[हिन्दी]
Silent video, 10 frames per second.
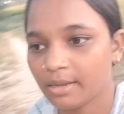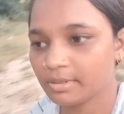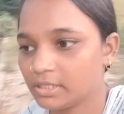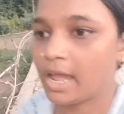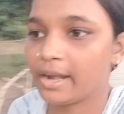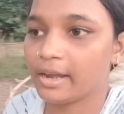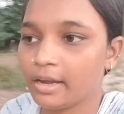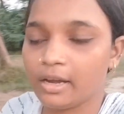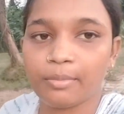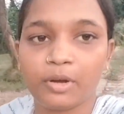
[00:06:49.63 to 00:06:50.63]
चाचा भी जा
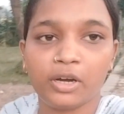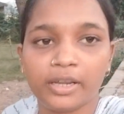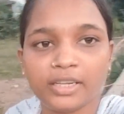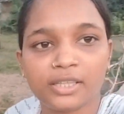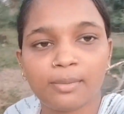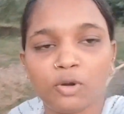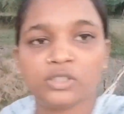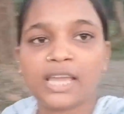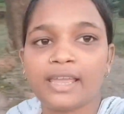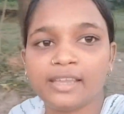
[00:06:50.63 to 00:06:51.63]
रहे हैं अब घर ही सब लोग